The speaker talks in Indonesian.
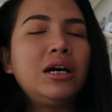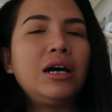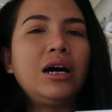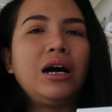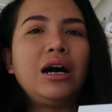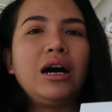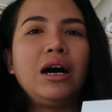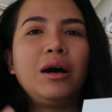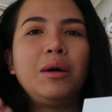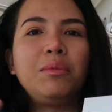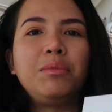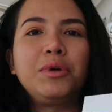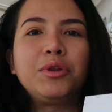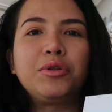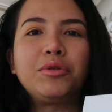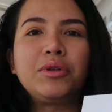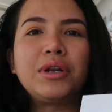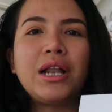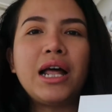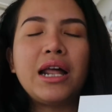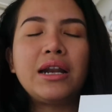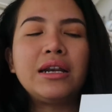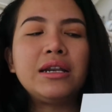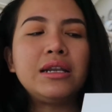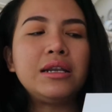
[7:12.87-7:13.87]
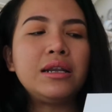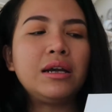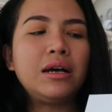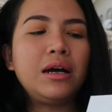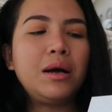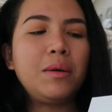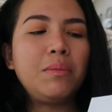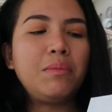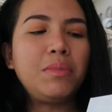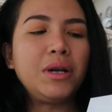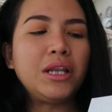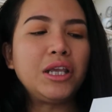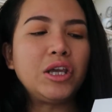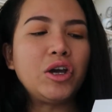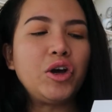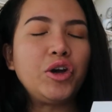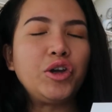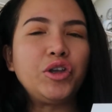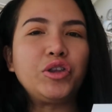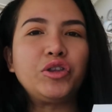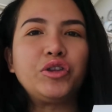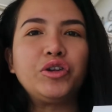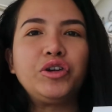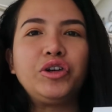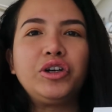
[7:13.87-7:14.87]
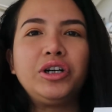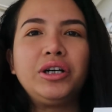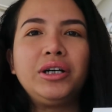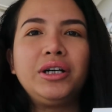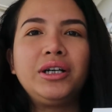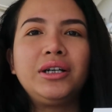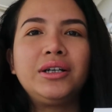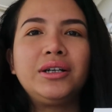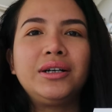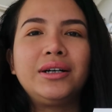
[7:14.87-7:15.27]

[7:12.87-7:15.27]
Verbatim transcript: Uh, betulan uh, beliau itu